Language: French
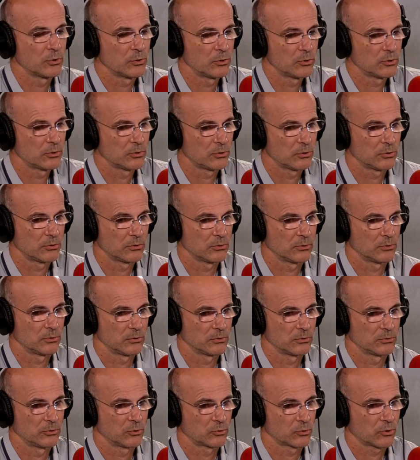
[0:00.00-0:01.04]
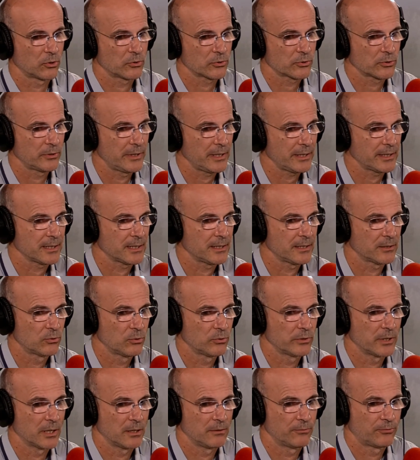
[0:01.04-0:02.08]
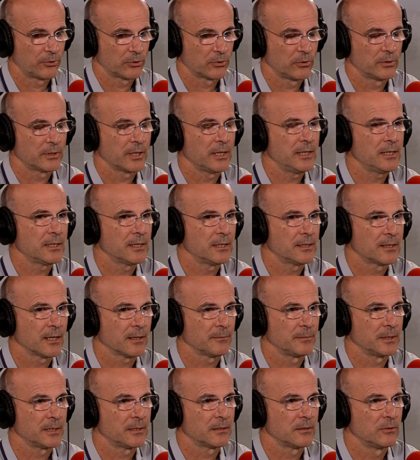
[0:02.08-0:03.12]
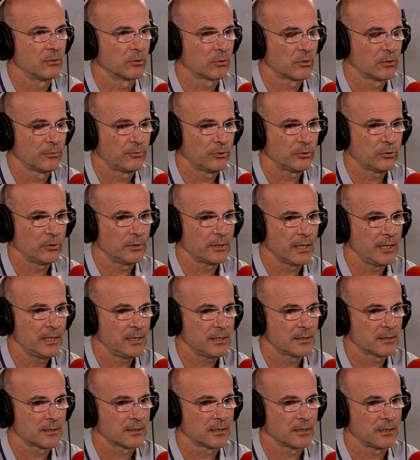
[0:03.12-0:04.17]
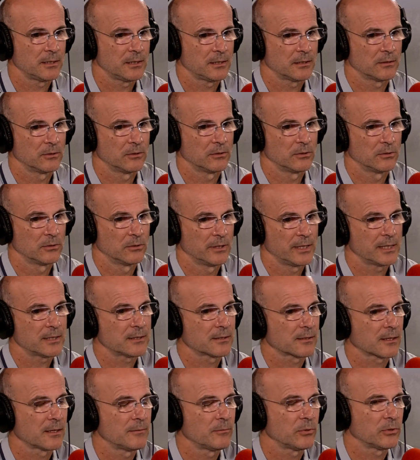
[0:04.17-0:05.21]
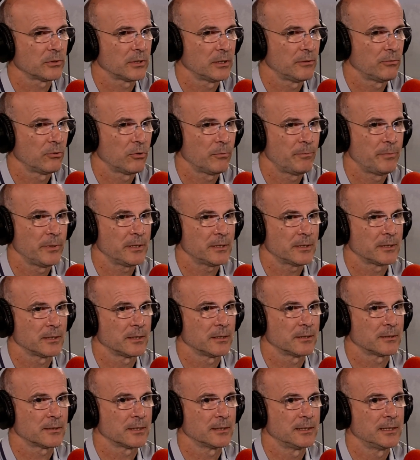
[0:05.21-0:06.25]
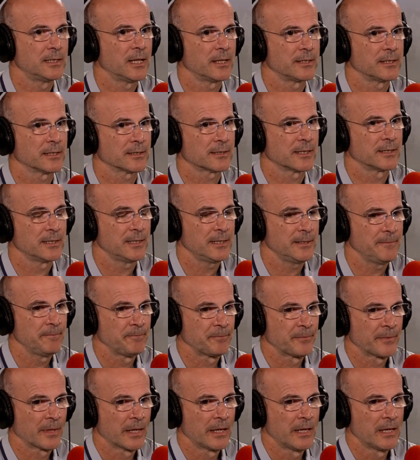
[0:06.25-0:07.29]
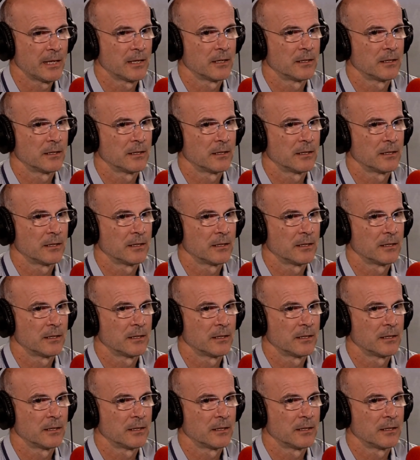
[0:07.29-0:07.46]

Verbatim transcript: le, donc dans le solaire, il y a les deux, il y a le photovoltaïque et le thermique. Donc le photovoltaïque, c'est euh, extrêmement développé ces, dix dernières années. Le thermique,